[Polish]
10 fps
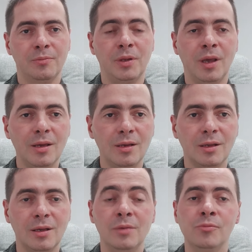
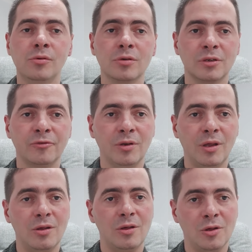Pięknej i
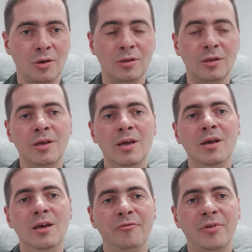błogosławionej środy
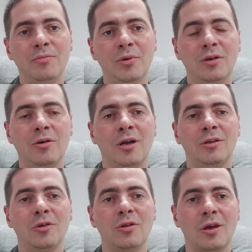Wam, moi
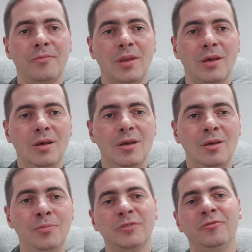kochani, życzę.
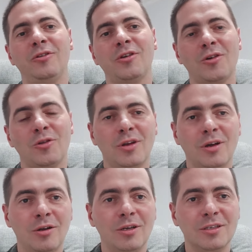I pozwólcie, że jeszcze na
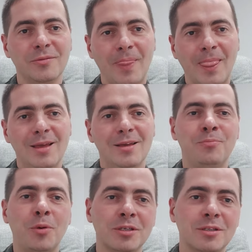koniec
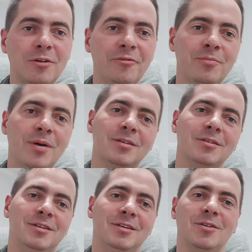pozdrowię
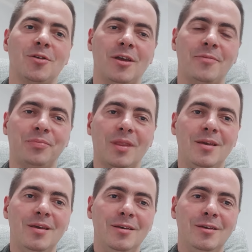bardzo serdecznie
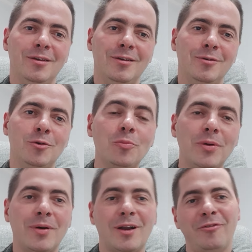e,
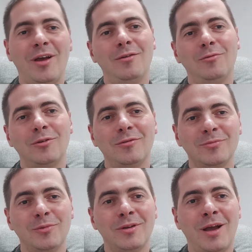grupę parafialną, którą
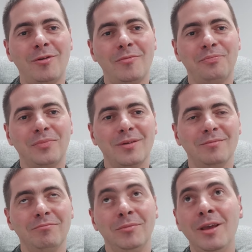spotkałem
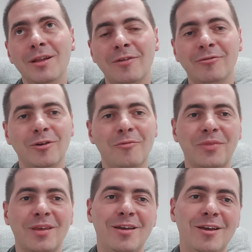
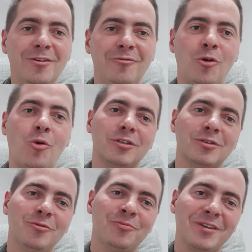niedawno w
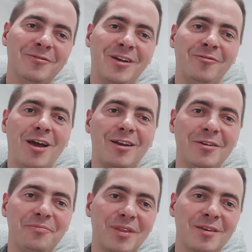Kłodzku, w
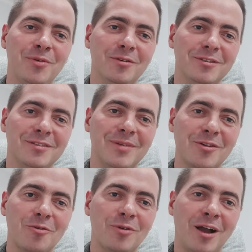kawiarni, pijąc
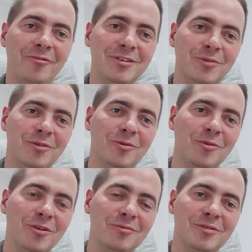smaczną kawę z moją
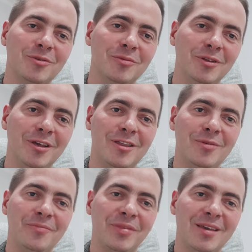rodziną, z moimi
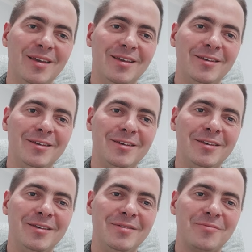dziećmi i,
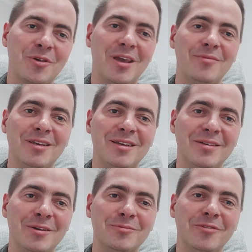i, przyjemnie
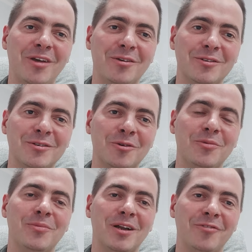rozmawiając
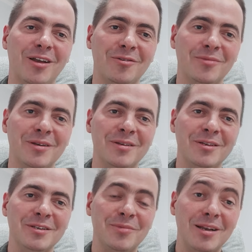grupę parafialną
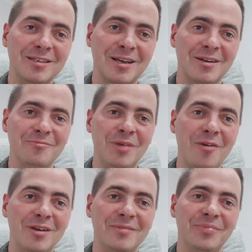e, z Bielska
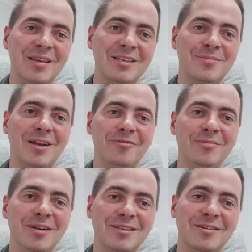Białej, z
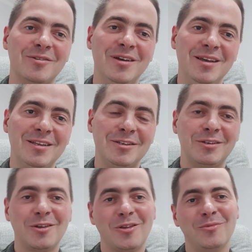parafii Bielską.
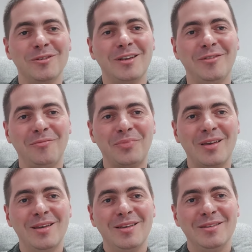Serdecznie pozdrawiam
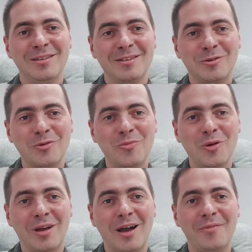e, z
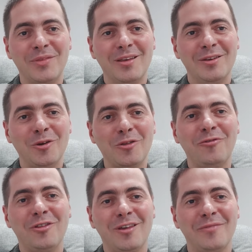Kluczborka i
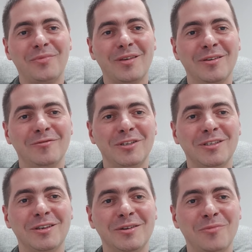oczywiście e,
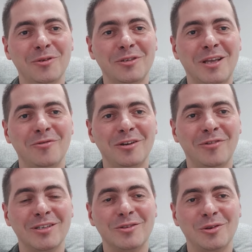wszystkich pozostałych
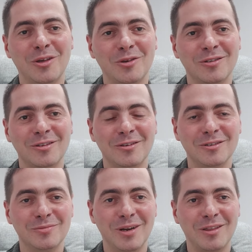Was, drogie siostry,
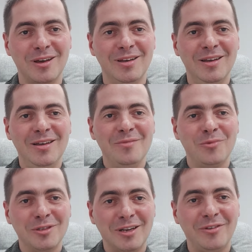drodzy bracia.
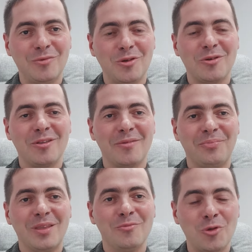Pozdrawiam, życząc
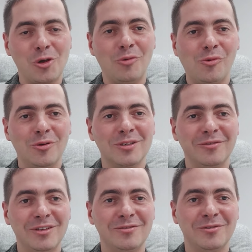Bożego
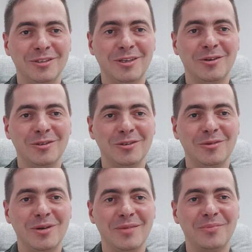błogosławieństwa, wszystkiego co
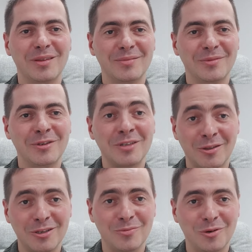dobre.
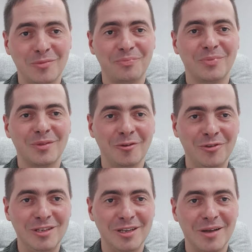Zostańcie z Bogiem. Do
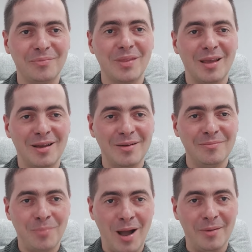widzenia.
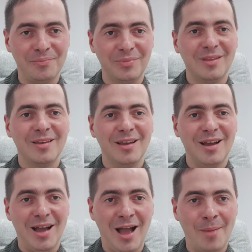Pa.
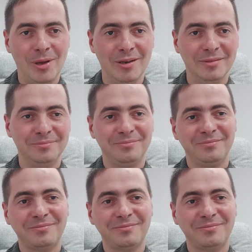Amen.